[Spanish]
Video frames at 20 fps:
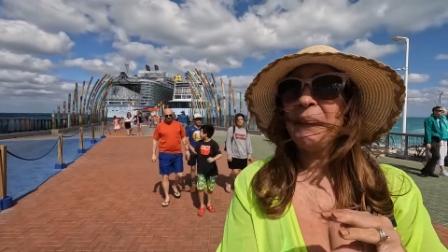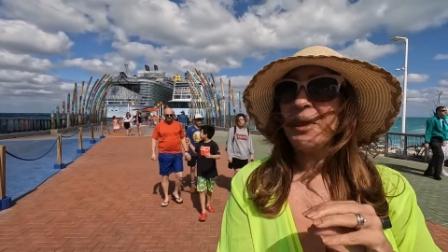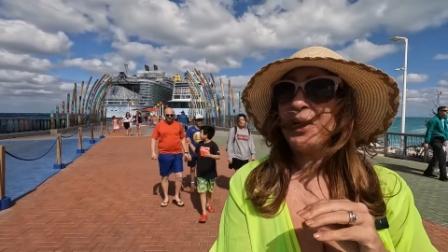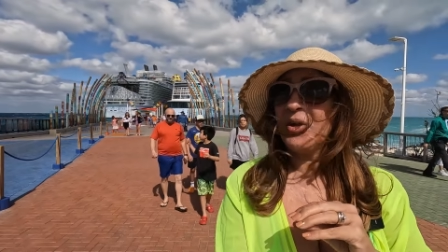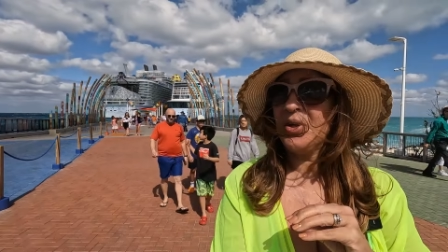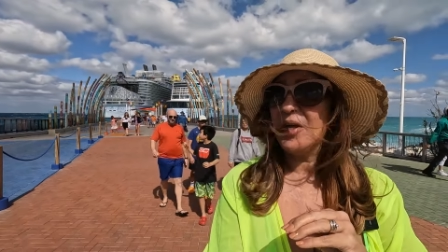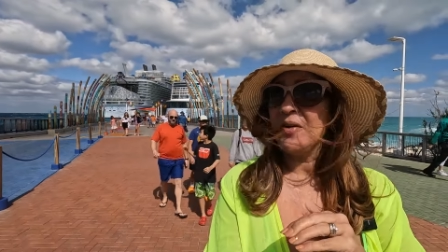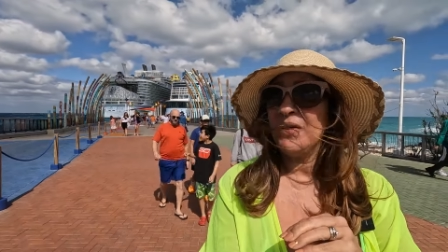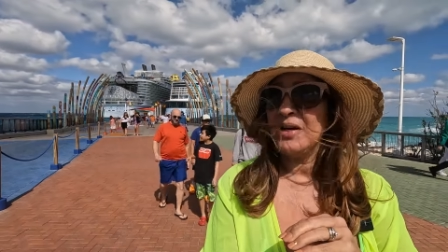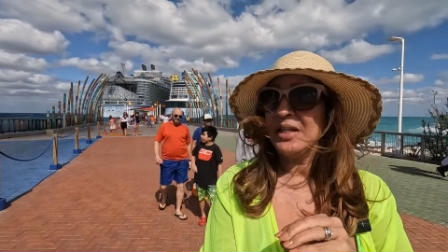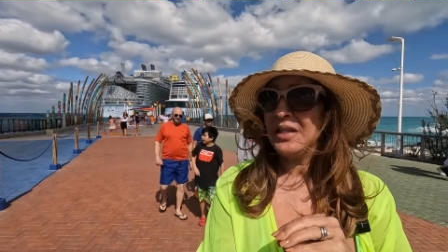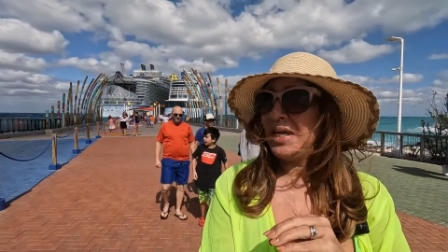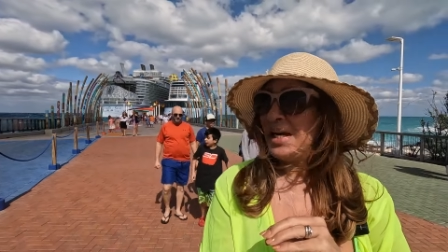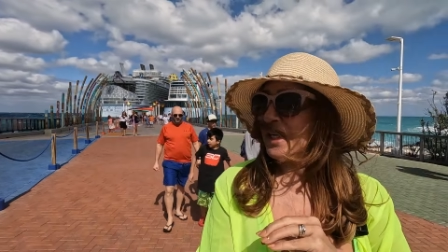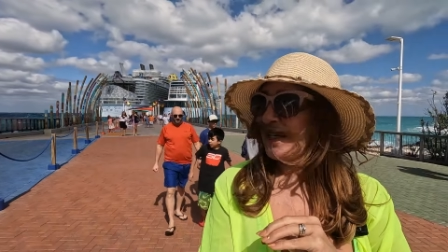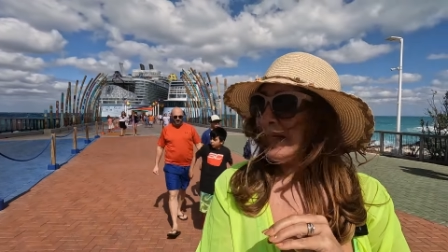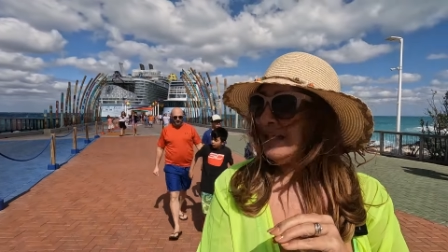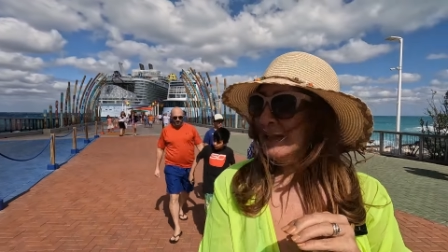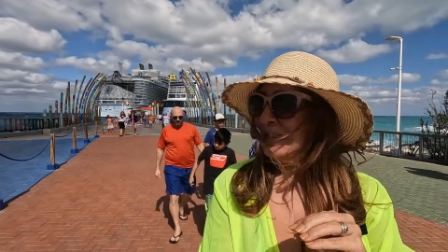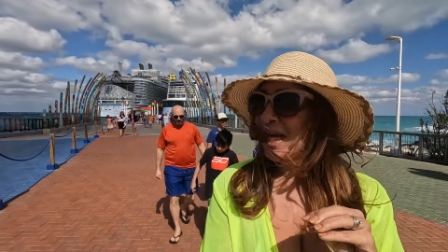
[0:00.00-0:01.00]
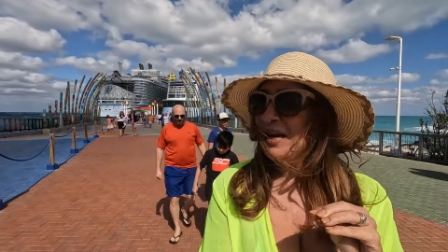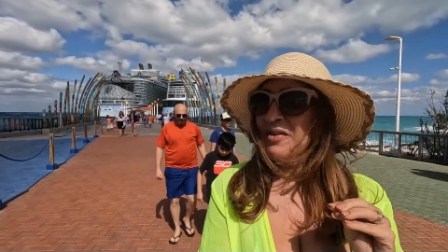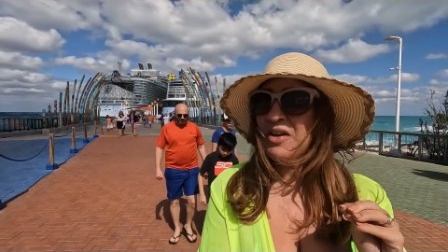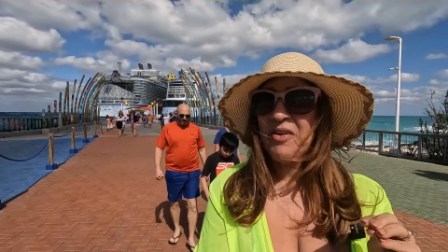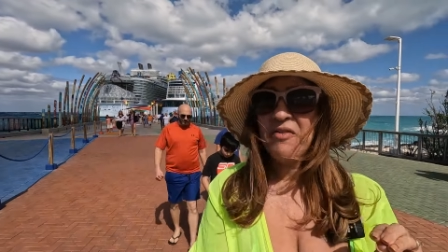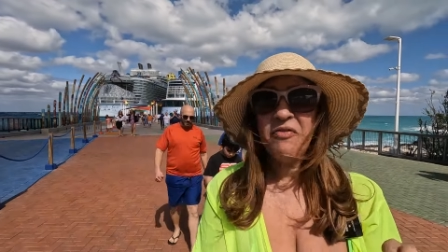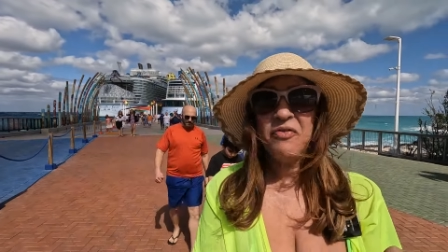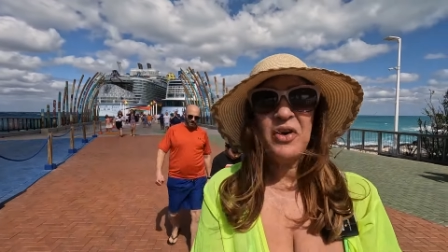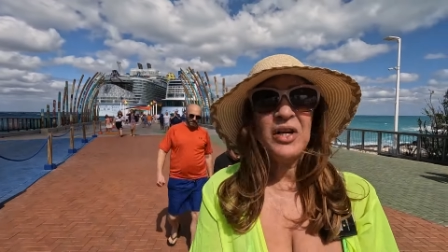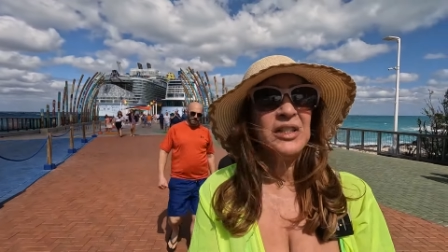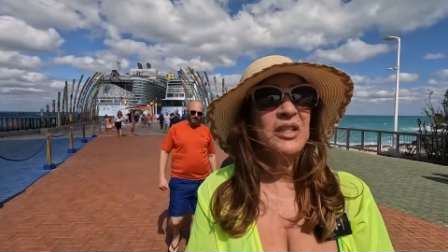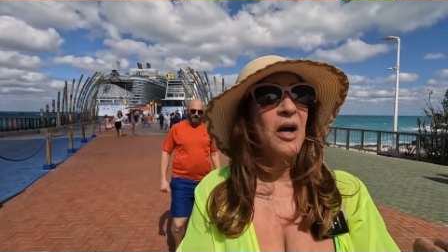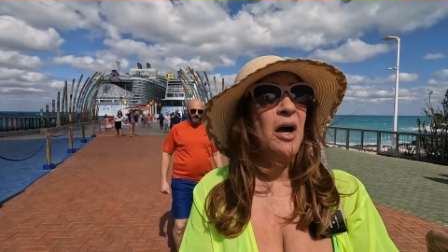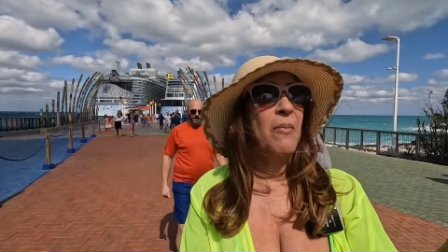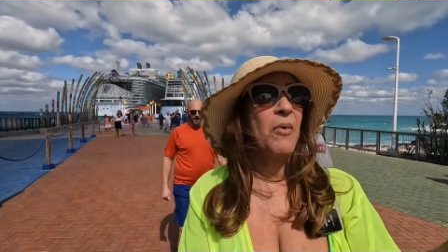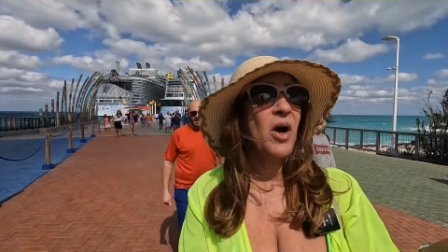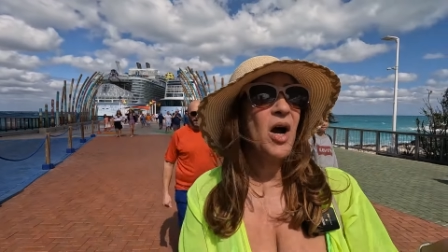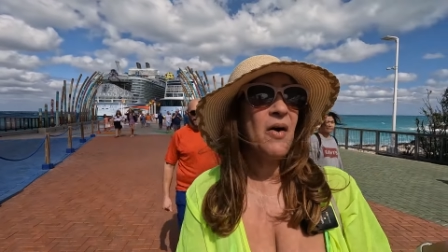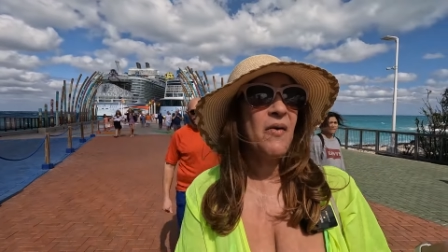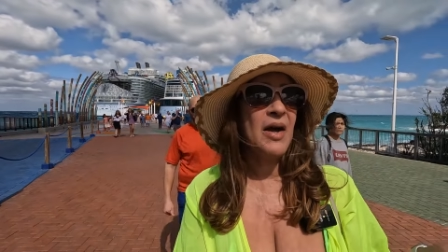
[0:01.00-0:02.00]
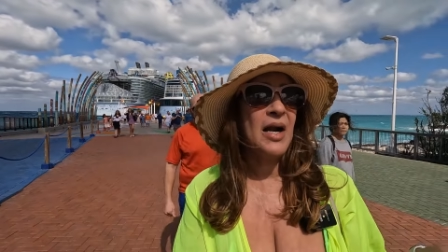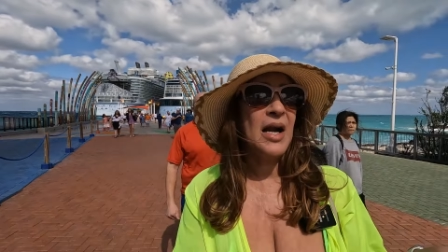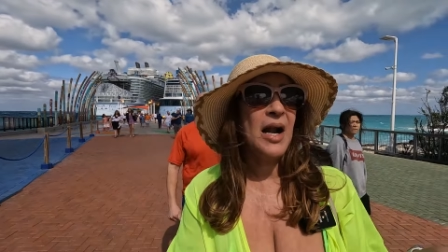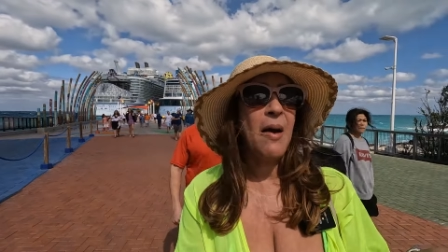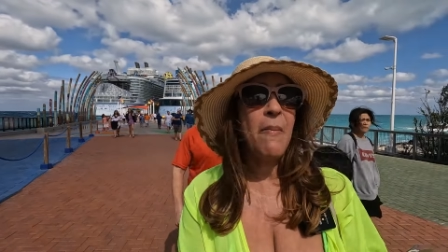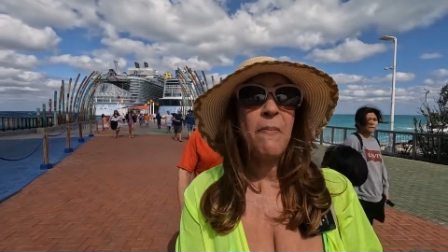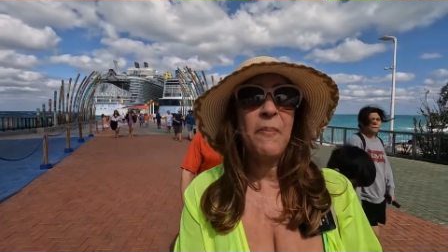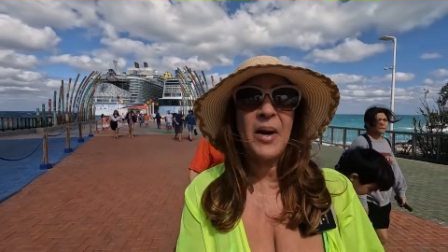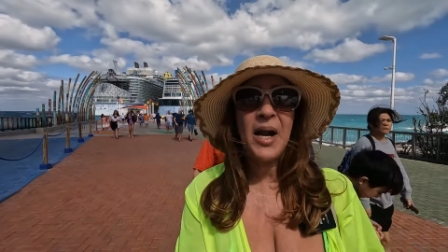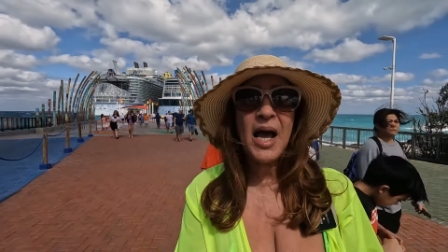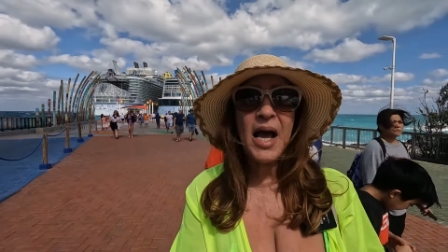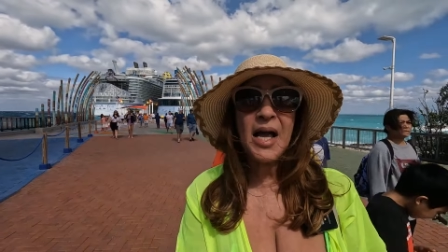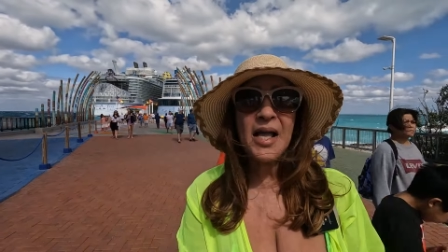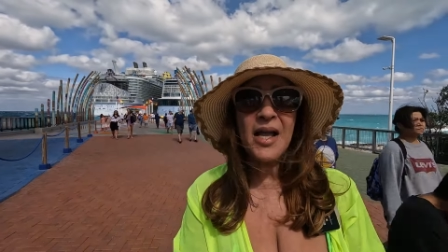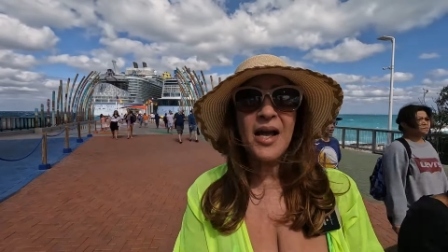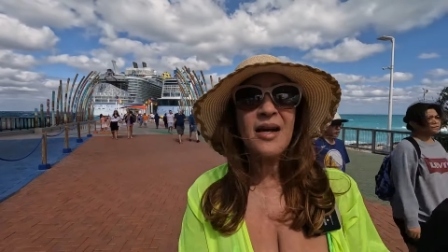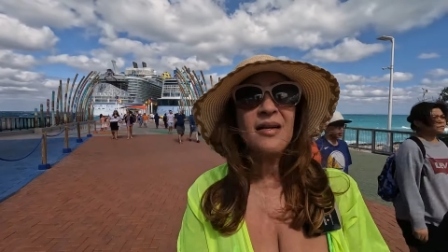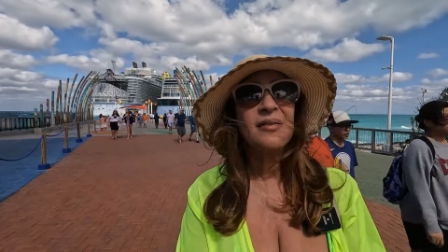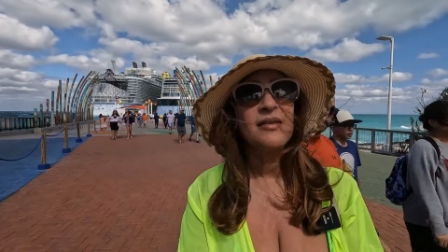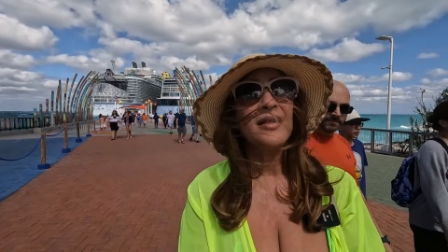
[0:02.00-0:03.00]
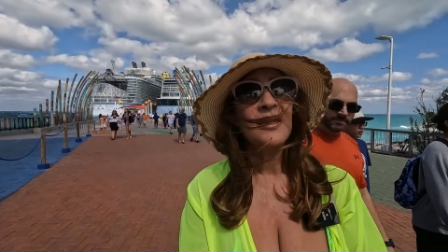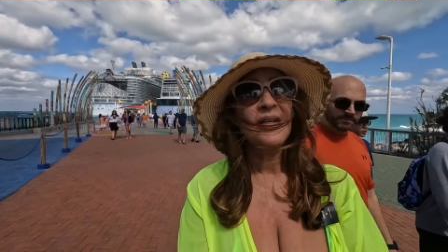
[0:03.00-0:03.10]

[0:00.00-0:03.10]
pero de verdad que está bien fuerte. Vamos a ver las playas,